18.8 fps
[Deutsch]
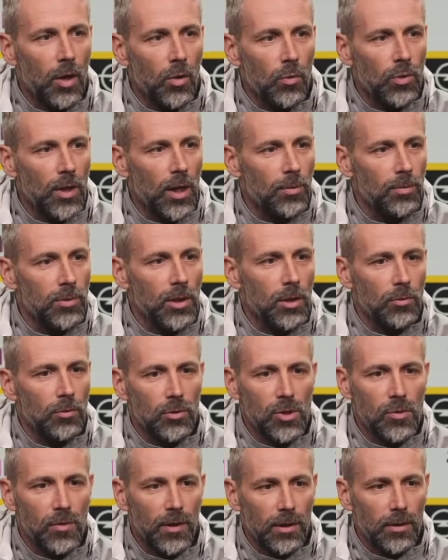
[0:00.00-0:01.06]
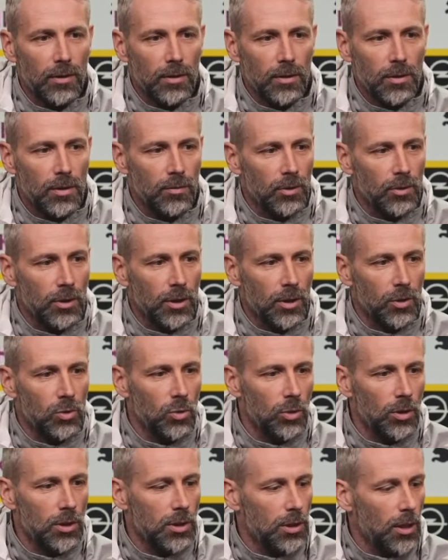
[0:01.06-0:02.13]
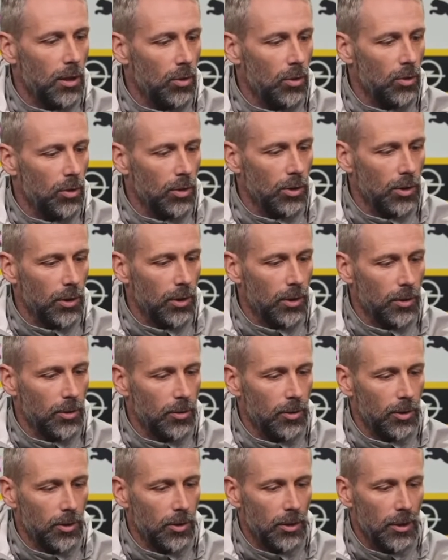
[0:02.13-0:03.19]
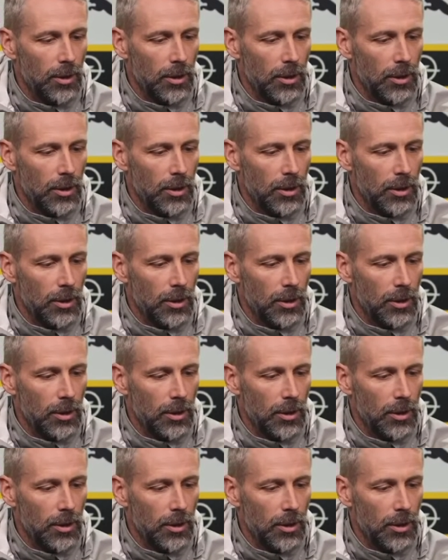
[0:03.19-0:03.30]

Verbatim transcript: Aufgaben, die auf uns warten, die wir natürlich auch äh,